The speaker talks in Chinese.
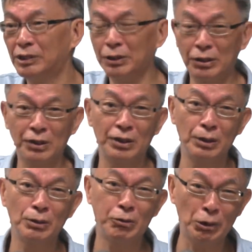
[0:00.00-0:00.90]
这就是
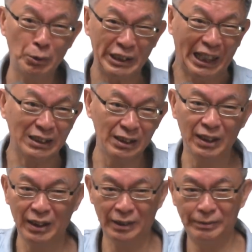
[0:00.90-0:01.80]
哲学最伟大的力
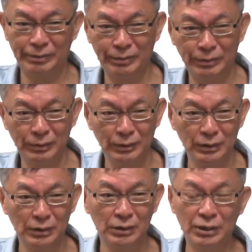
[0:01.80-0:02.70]
量，
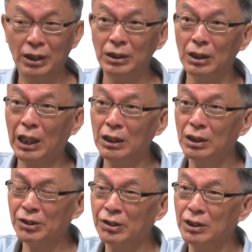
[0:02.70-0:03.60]
让你看
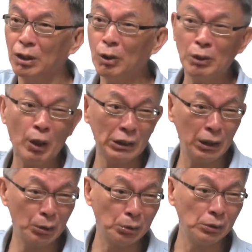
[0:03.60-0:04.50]
到世界，会画
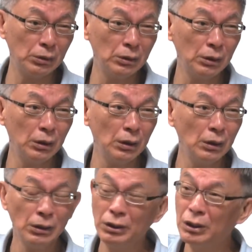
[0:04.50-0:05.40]
地图。
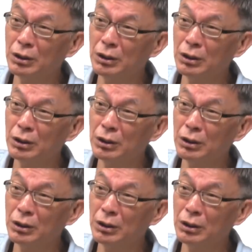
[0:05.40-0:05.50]
以